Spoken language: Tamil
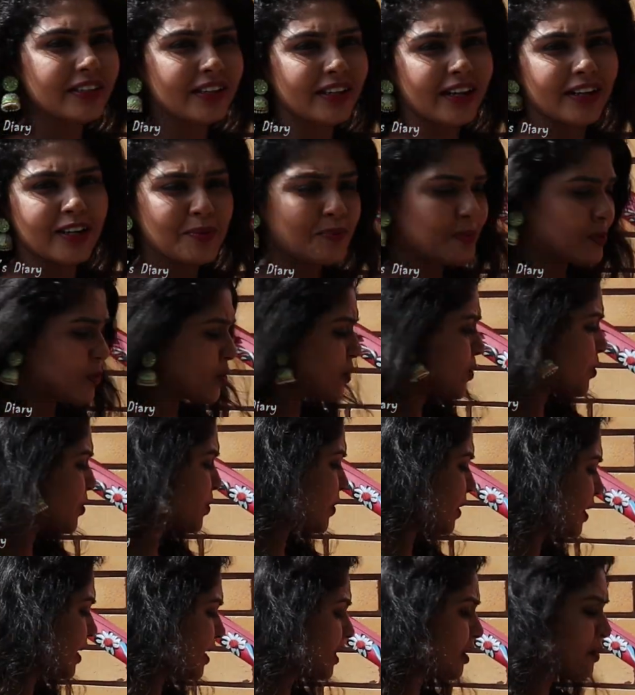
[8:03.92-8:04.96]
வந்து நான் நம்ம
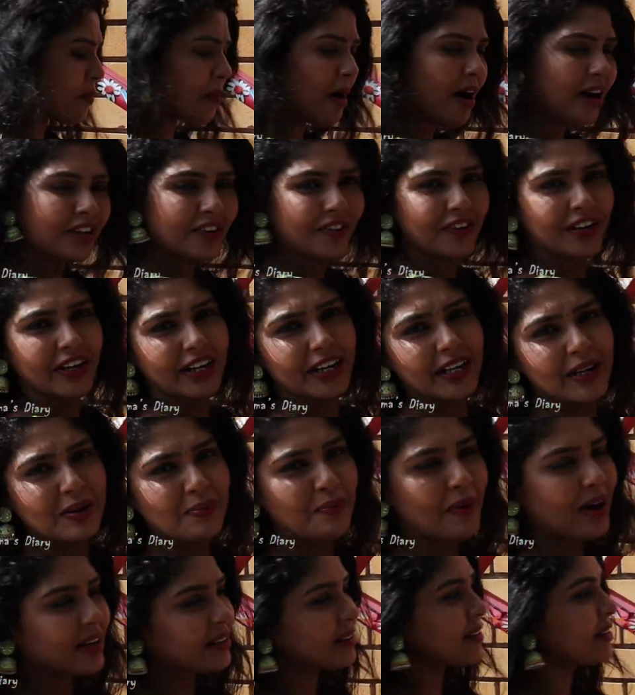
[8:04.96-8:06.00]
ஊரில் அந்த மாட்டு
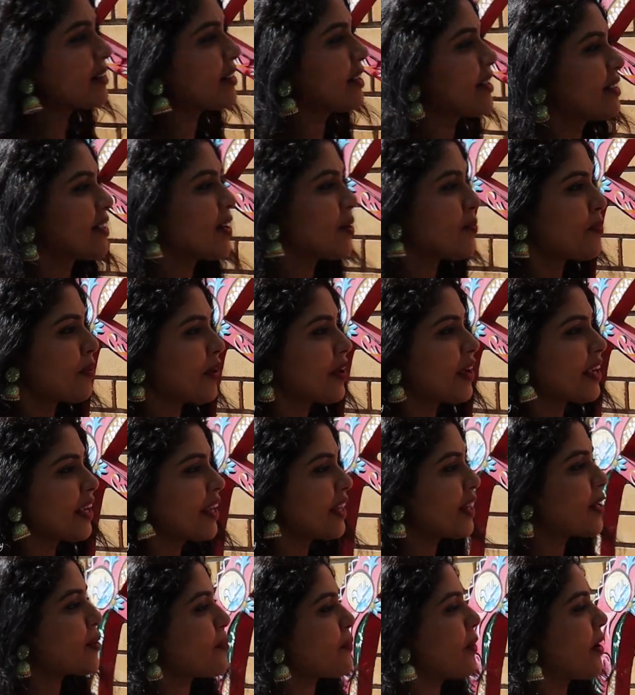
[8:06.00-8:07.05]
வண்டியில் பார்த்தது அதுக்கப்புறம்
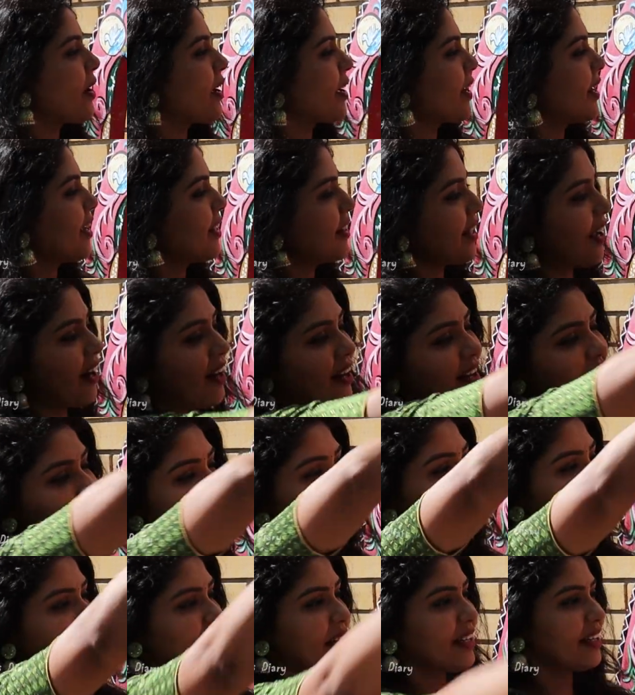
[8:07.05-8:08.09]
இங்கே தான் பார்க்குறேன் இதை
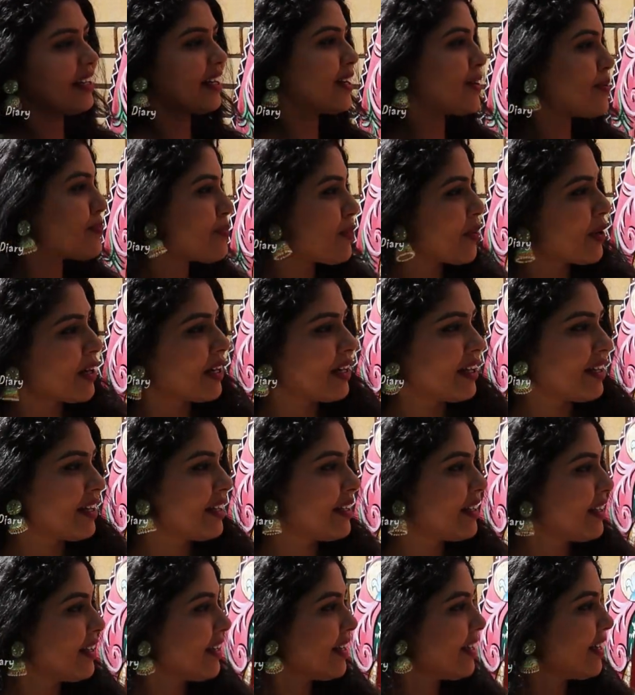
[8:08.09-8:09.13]
அழகாக பெயிண்டெல்லாம்
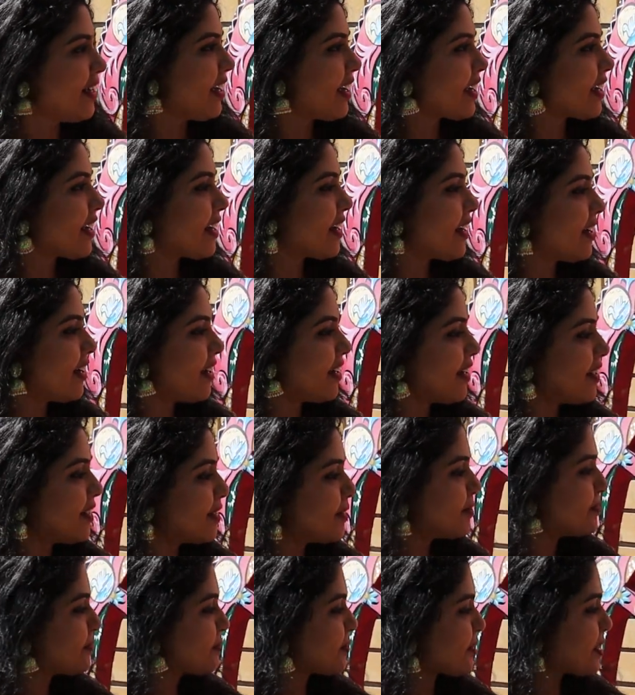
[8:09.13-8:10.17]
பண்ணி
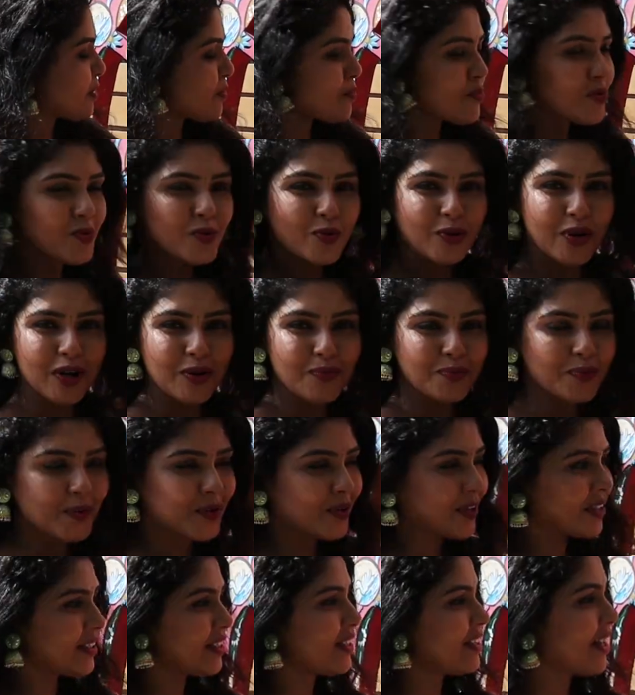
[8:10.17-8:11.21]
க பூலாம்
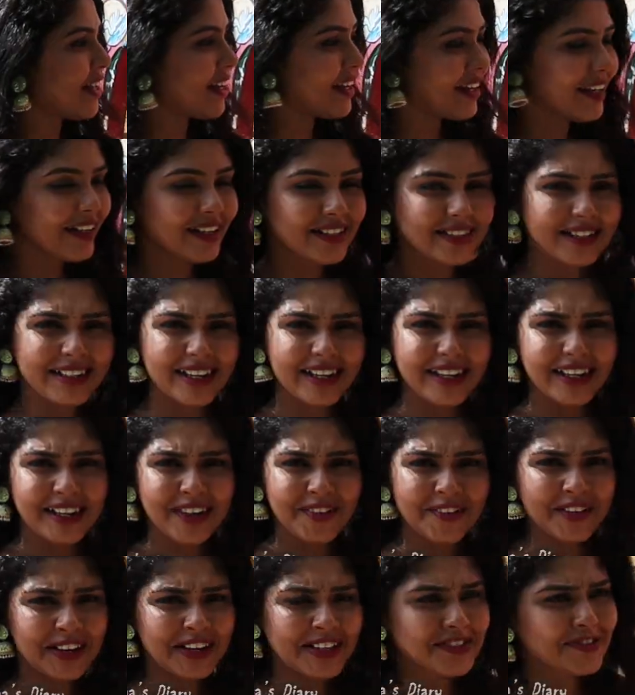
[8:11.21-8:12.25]
போட்டு நிறைய
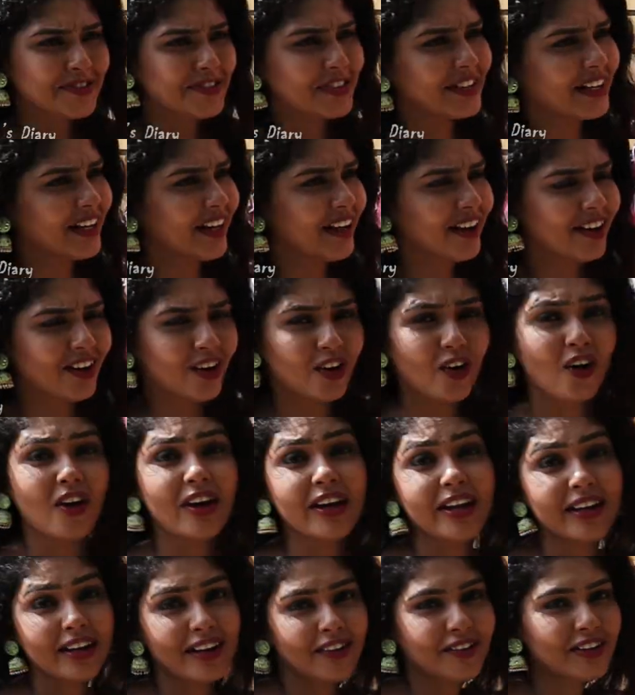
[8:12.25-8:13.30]
டிசைன்லாம் வரைஞ்சி வச்சுருக்காங்க
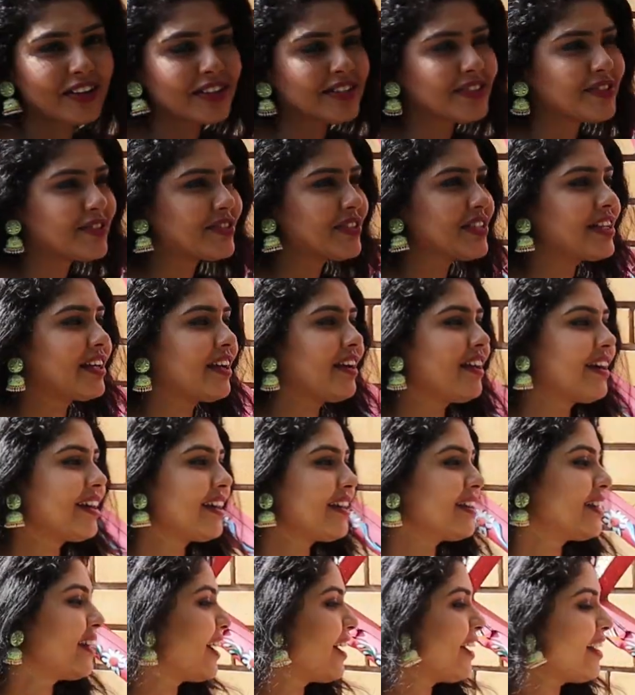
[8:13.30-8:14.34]
ட்ராயிங்லாம் வரைஞ்சி
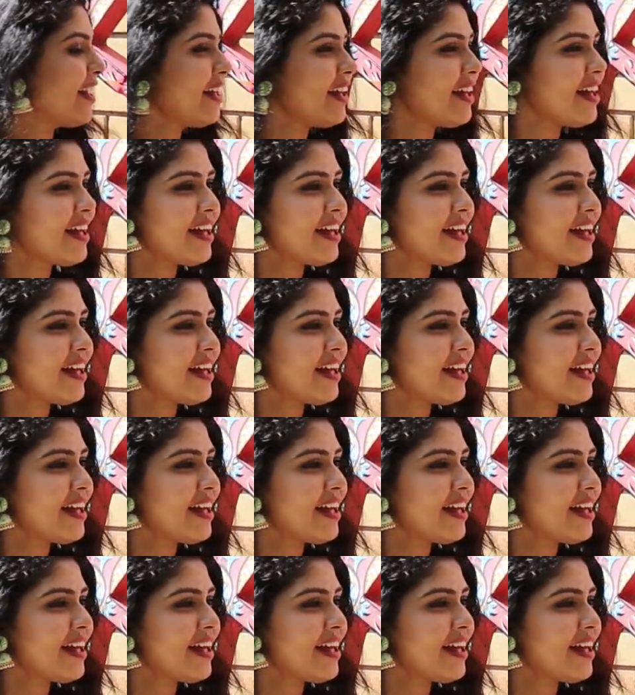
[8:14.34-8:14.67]
வச்சுருக்காங்க இதில்